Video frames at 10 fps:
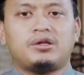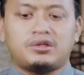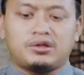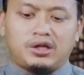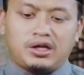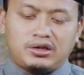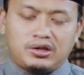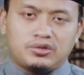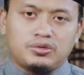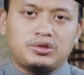Setelah
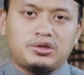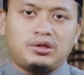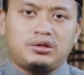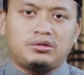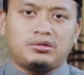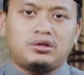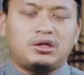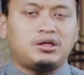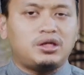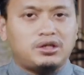dia suci
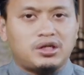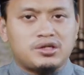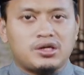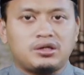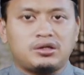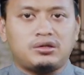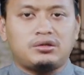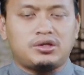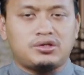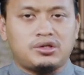dan dia tidak sakit,
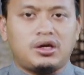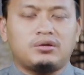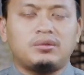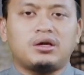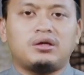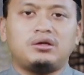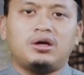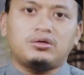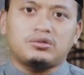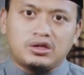dia sehat, maka
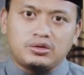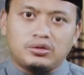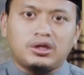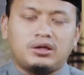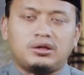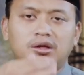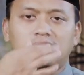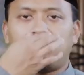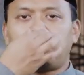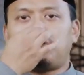dia harus lanjutkan
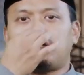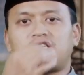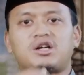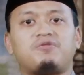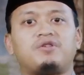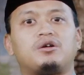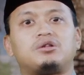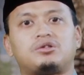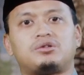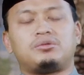puasa kafarah
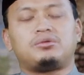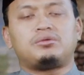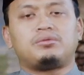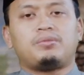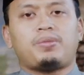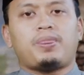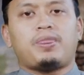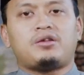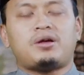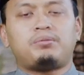tersebut.
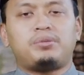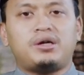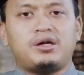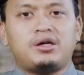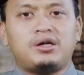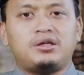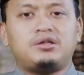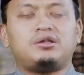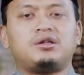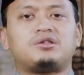Sampai
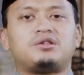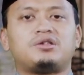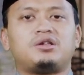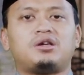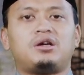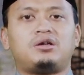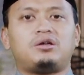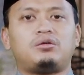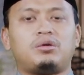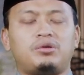dia selesaikan
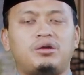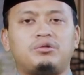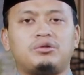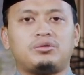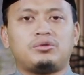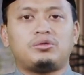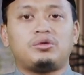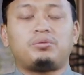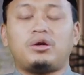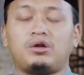dua bulan
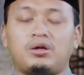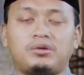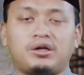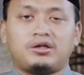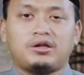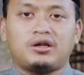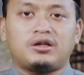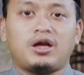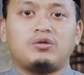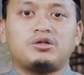berturut-turut. Para ulama
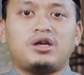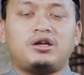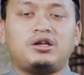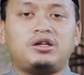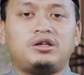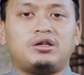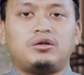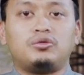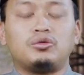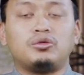mengatakan kalau seandainya
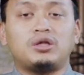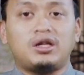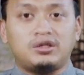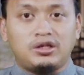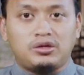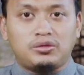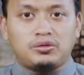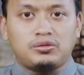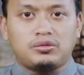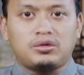urutan
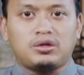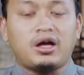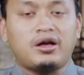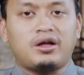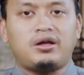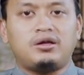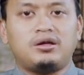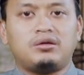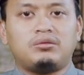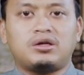itu gagal,
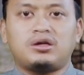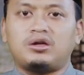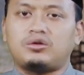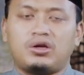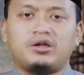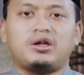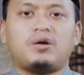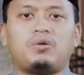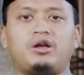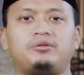maka dia harus ulang dari
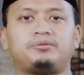awal.